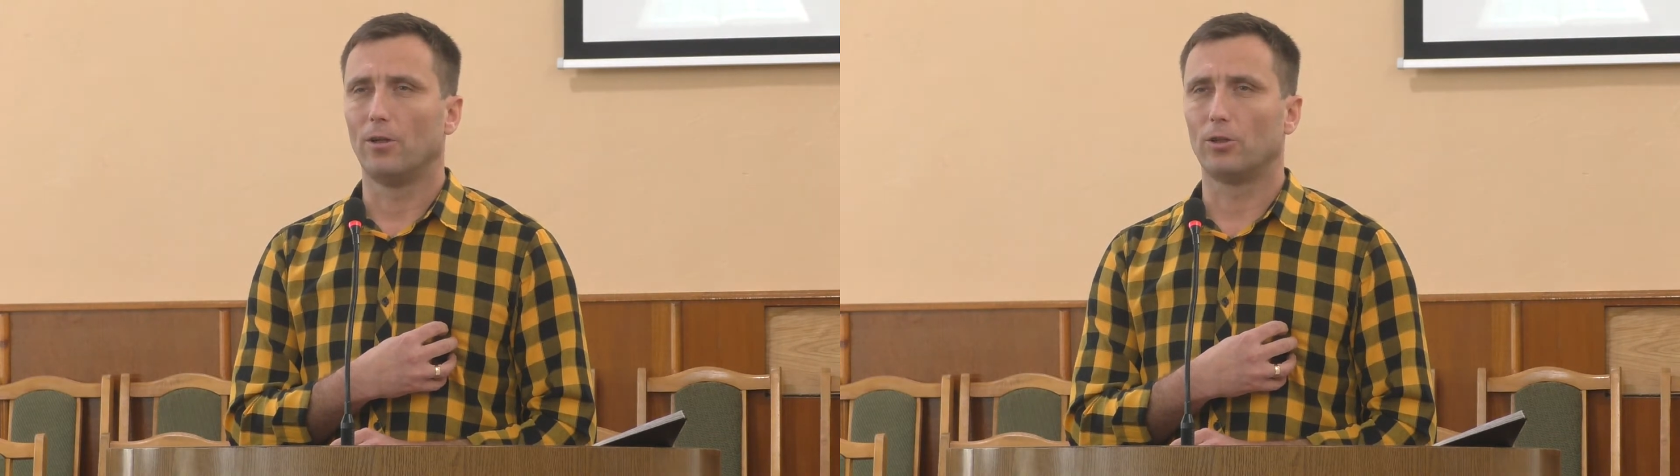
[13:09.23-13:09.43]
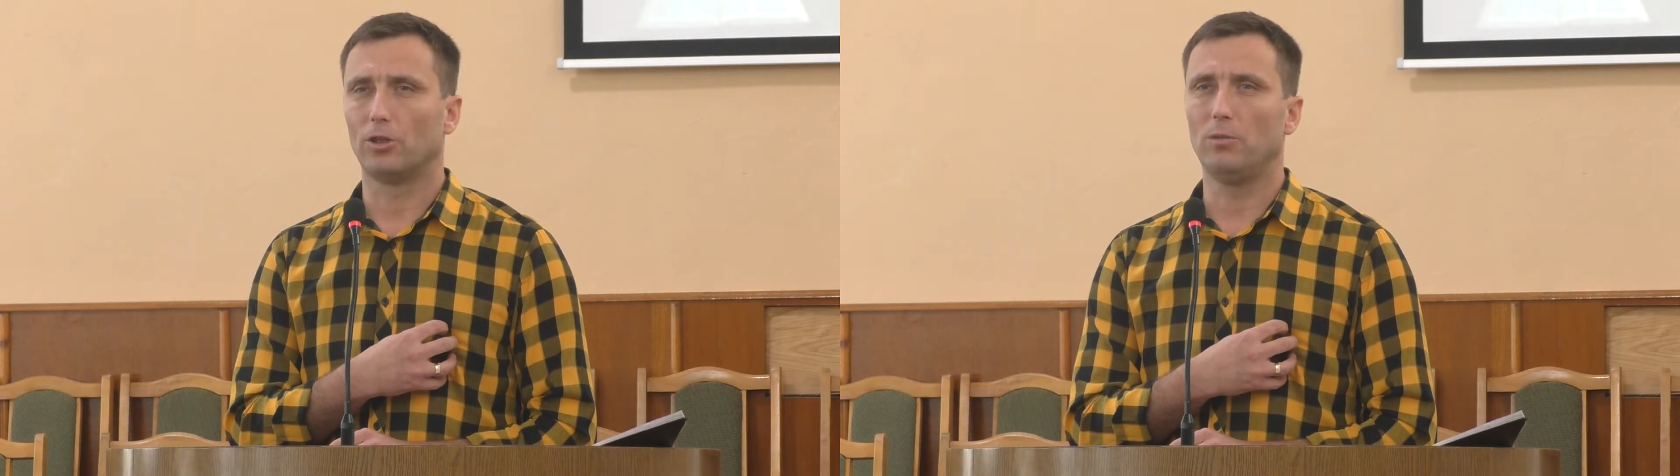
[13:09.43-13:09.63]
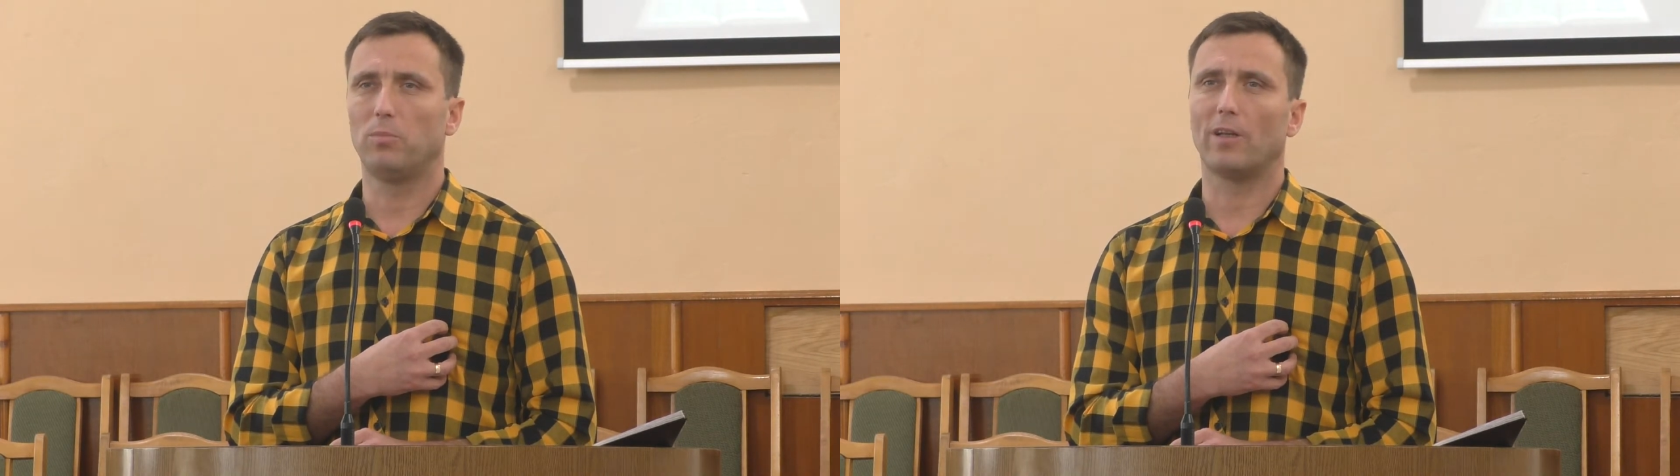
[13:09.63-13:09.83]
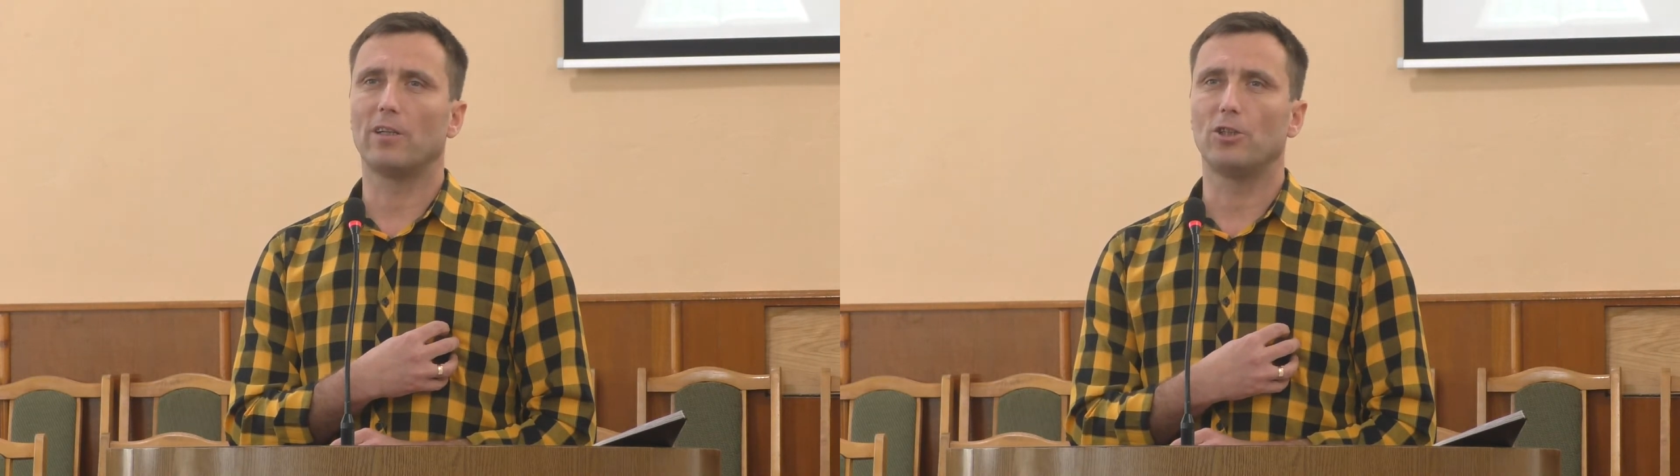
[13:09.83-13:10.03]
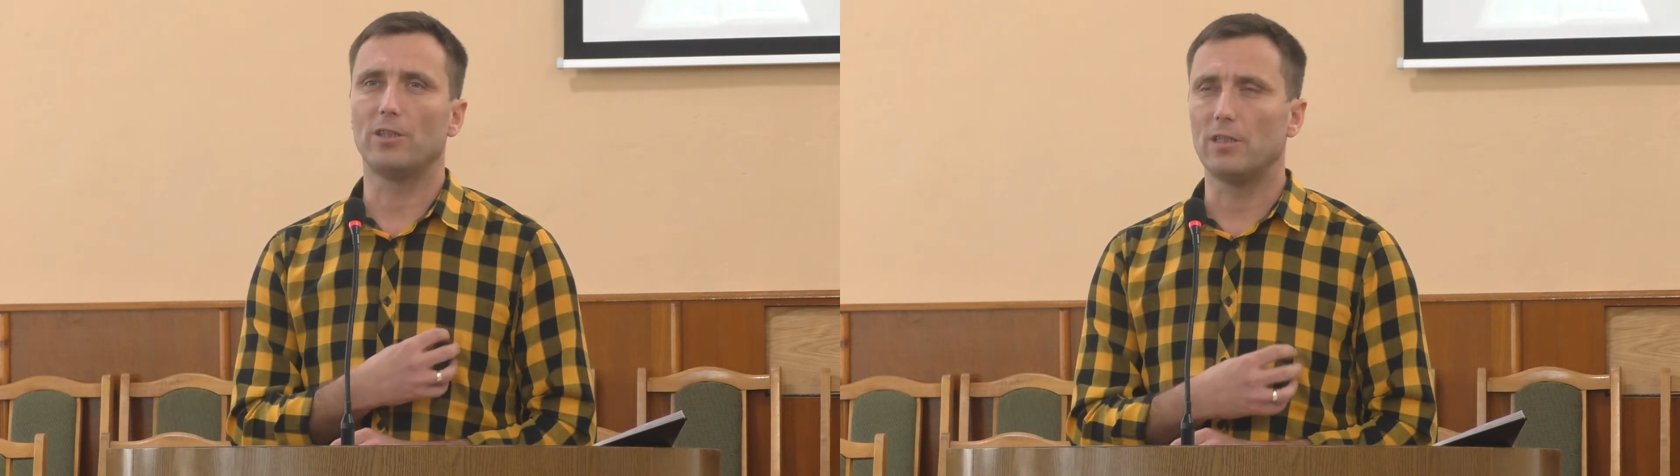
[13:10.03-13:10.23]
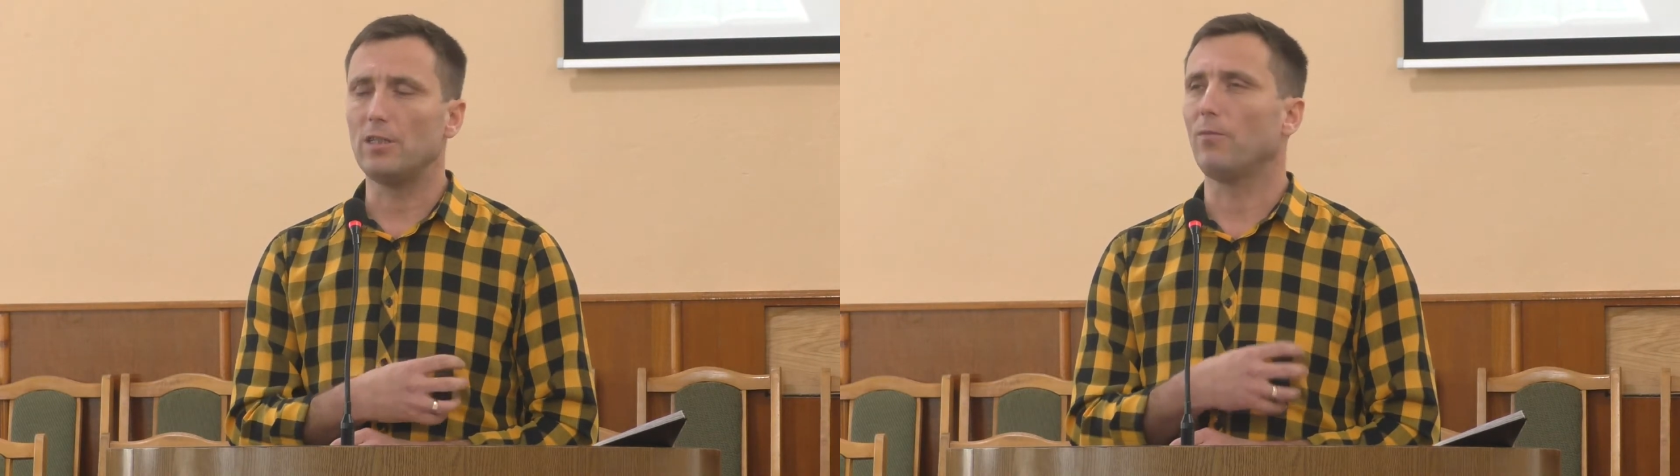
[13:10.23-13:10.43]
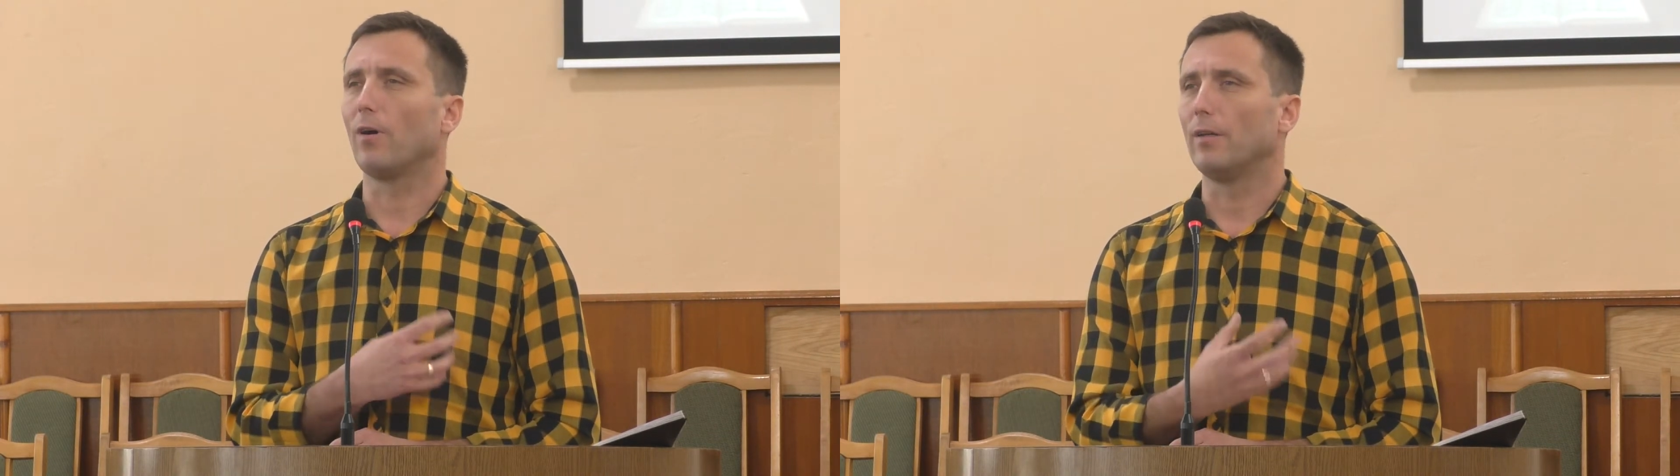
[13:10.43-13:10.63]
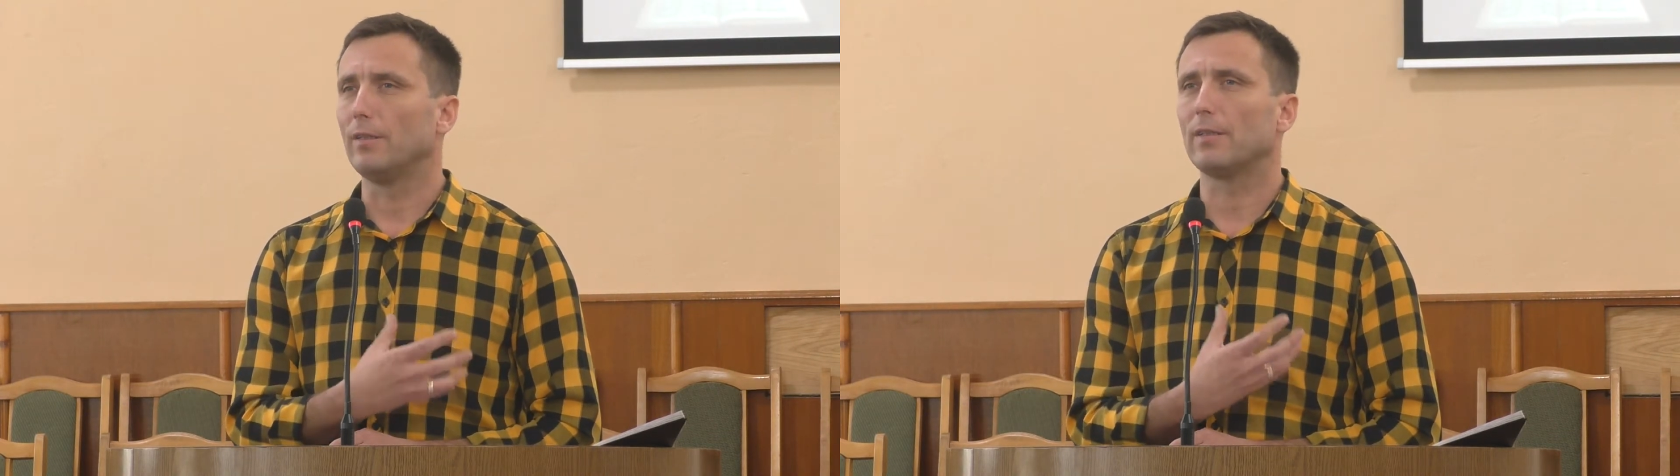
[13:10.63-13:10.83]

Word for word: жить благочестиво